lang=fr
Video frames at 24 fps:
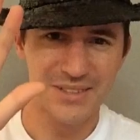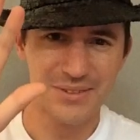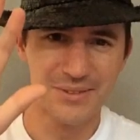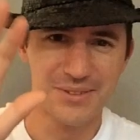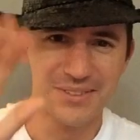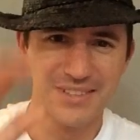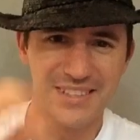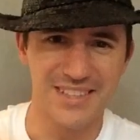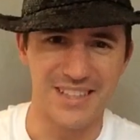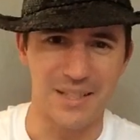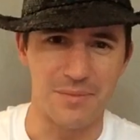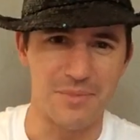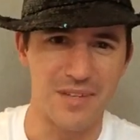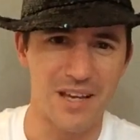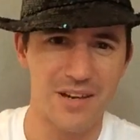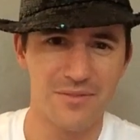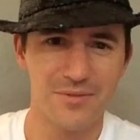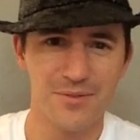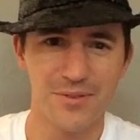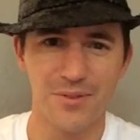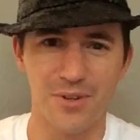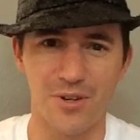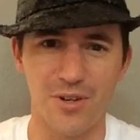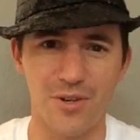tous et
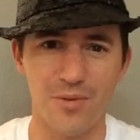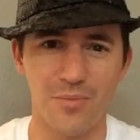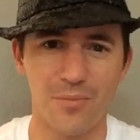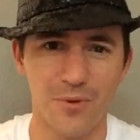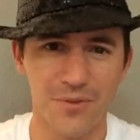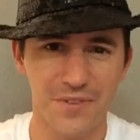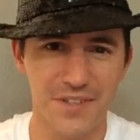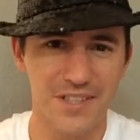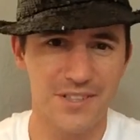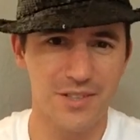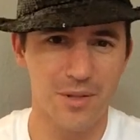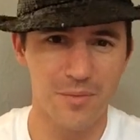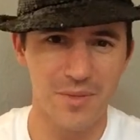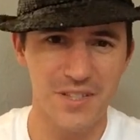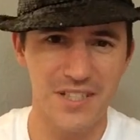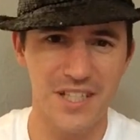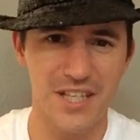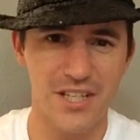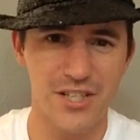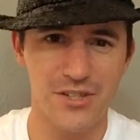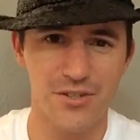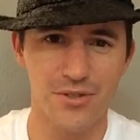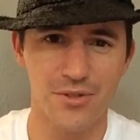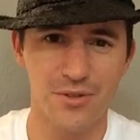bienvenue dans le Monter son
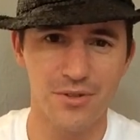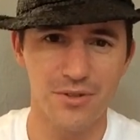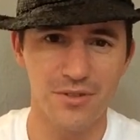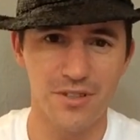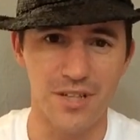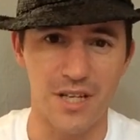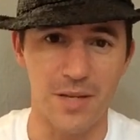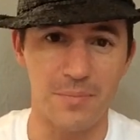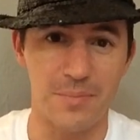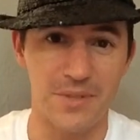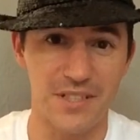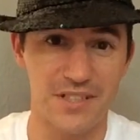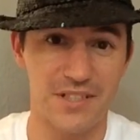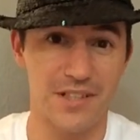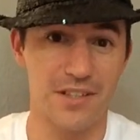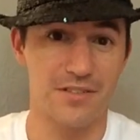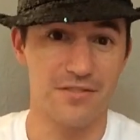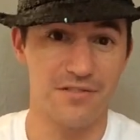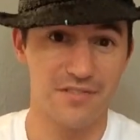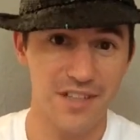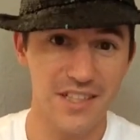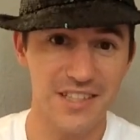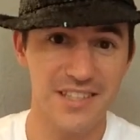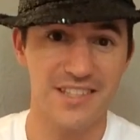business show, épisode
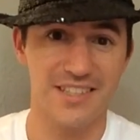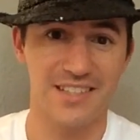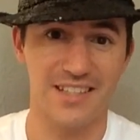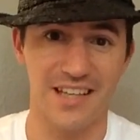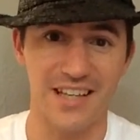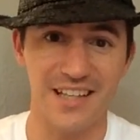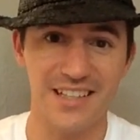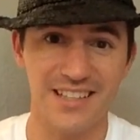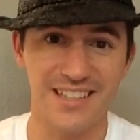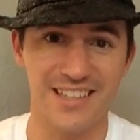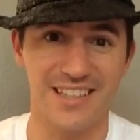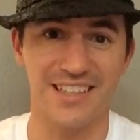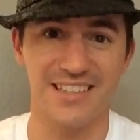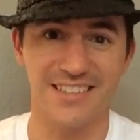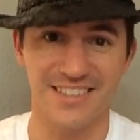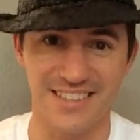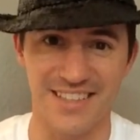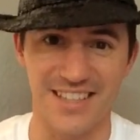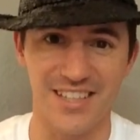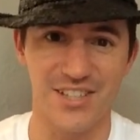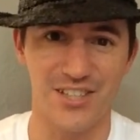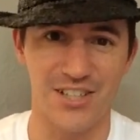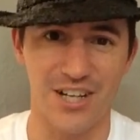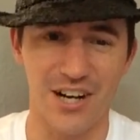25 hein,
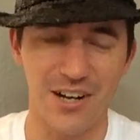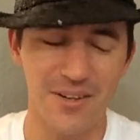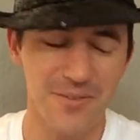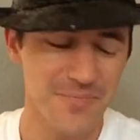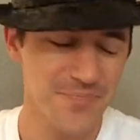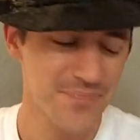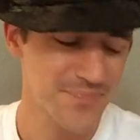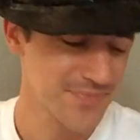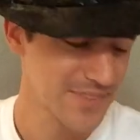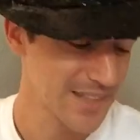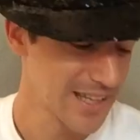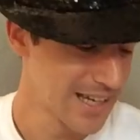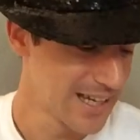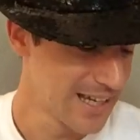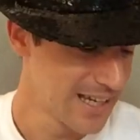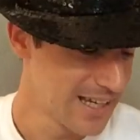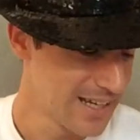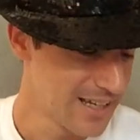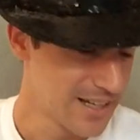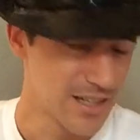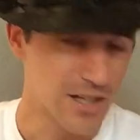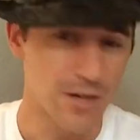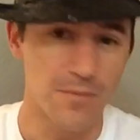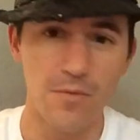déjà.
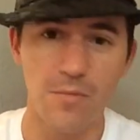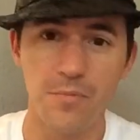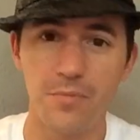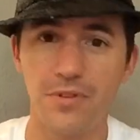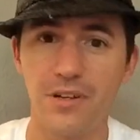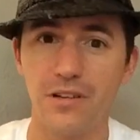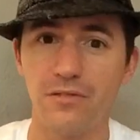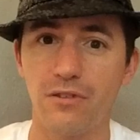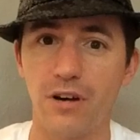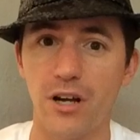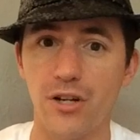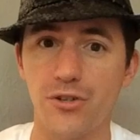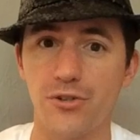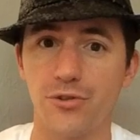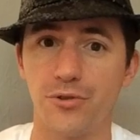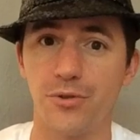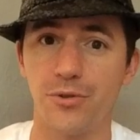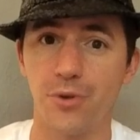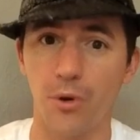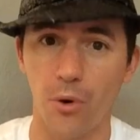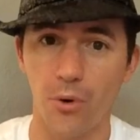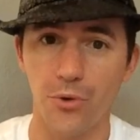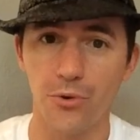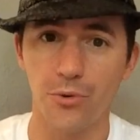Comme vous pouvez le voir, je suis
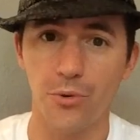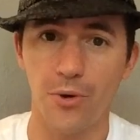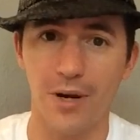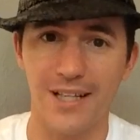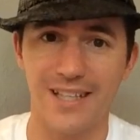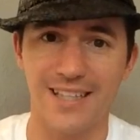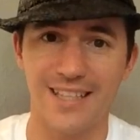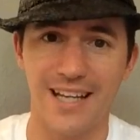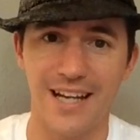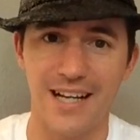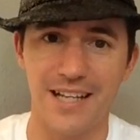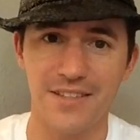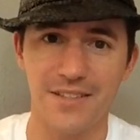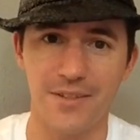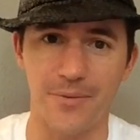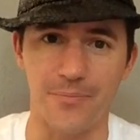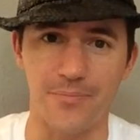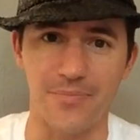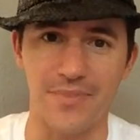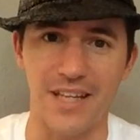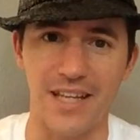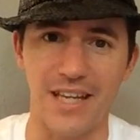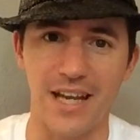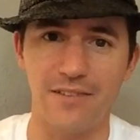de retour à
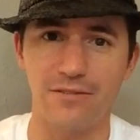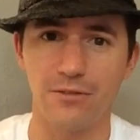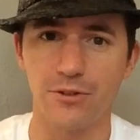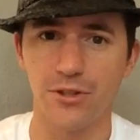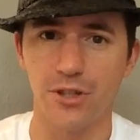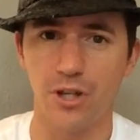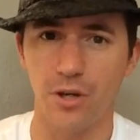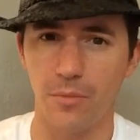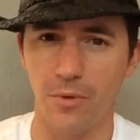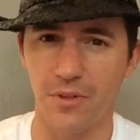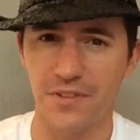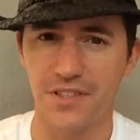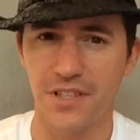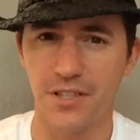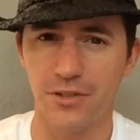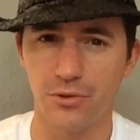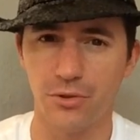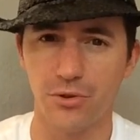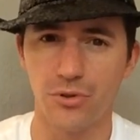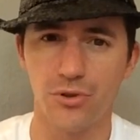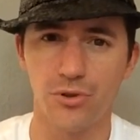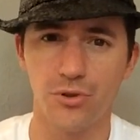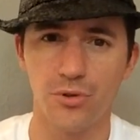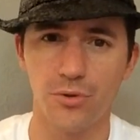Cannes et avant de commencer
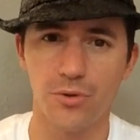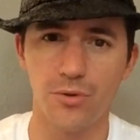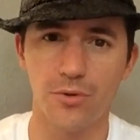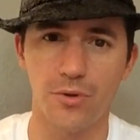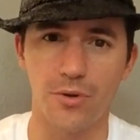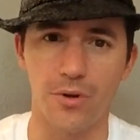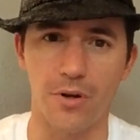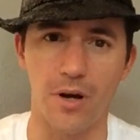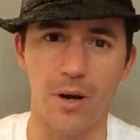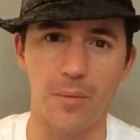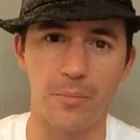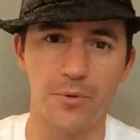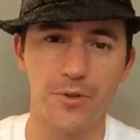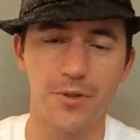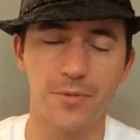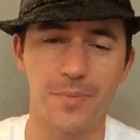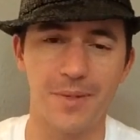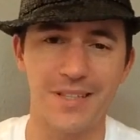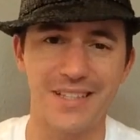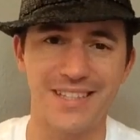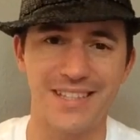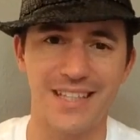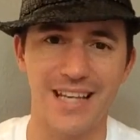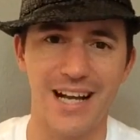ce show euh, un peu
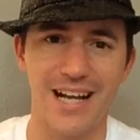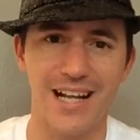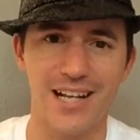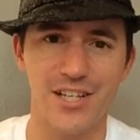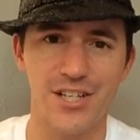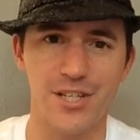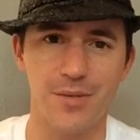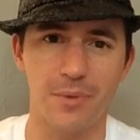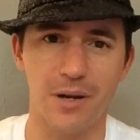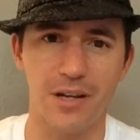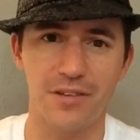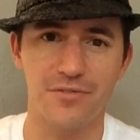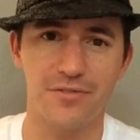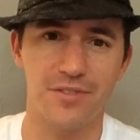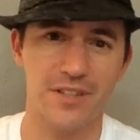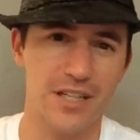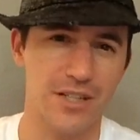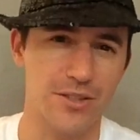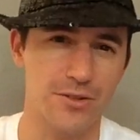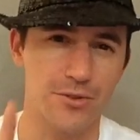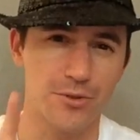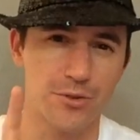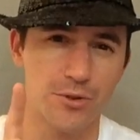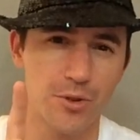spécial, j'aimerais
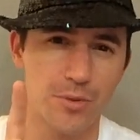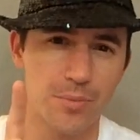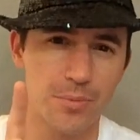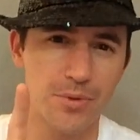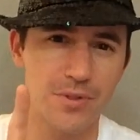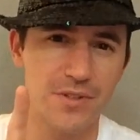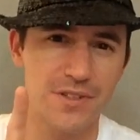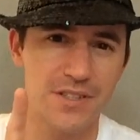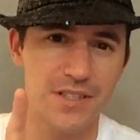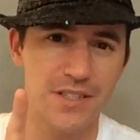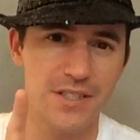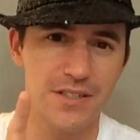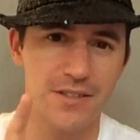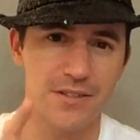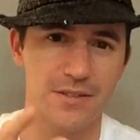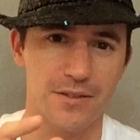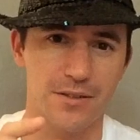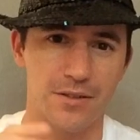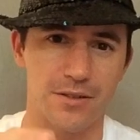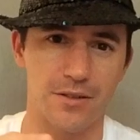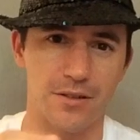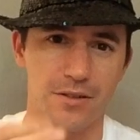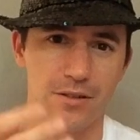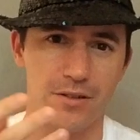faire deux petites
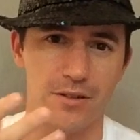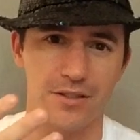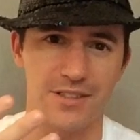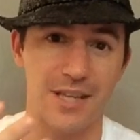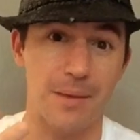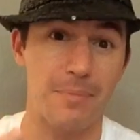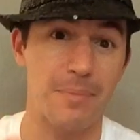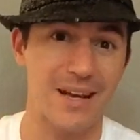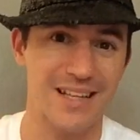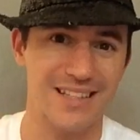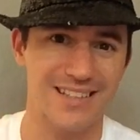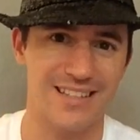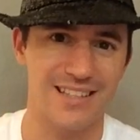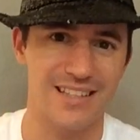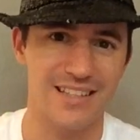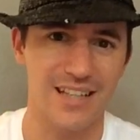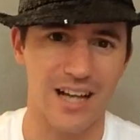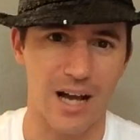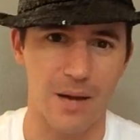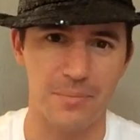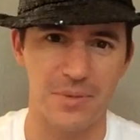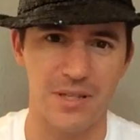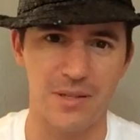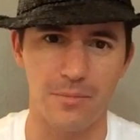euh, apartés
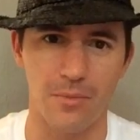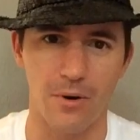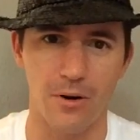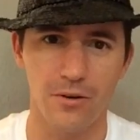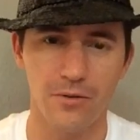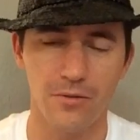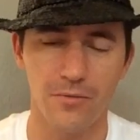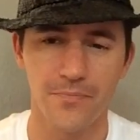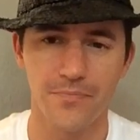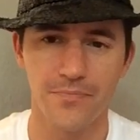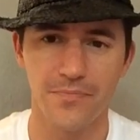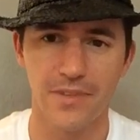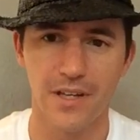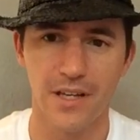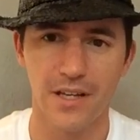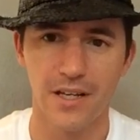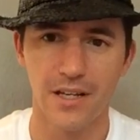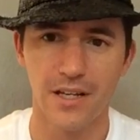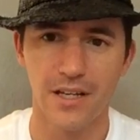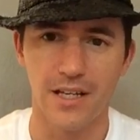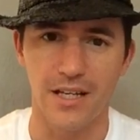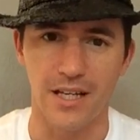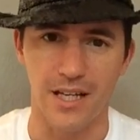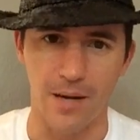rapidement
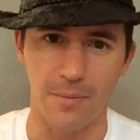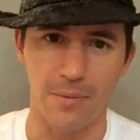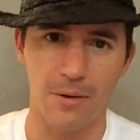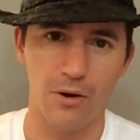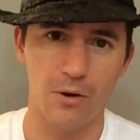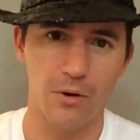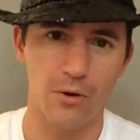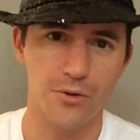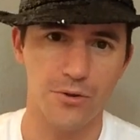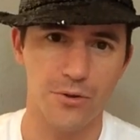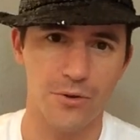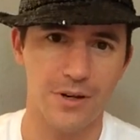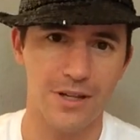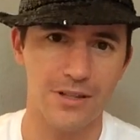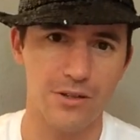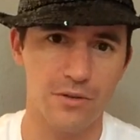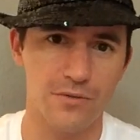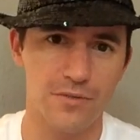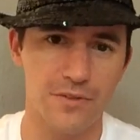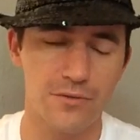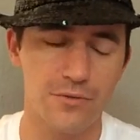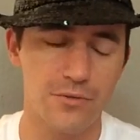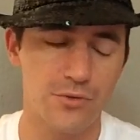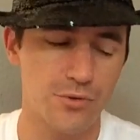et après on rentrera dans
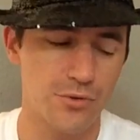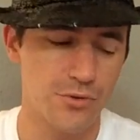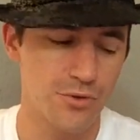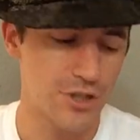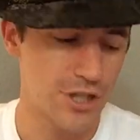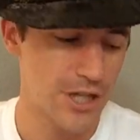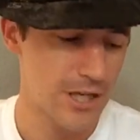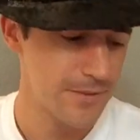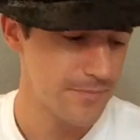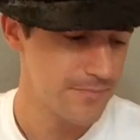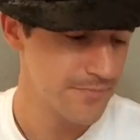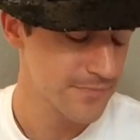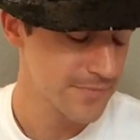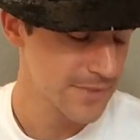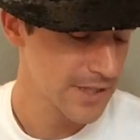le vif du sujet.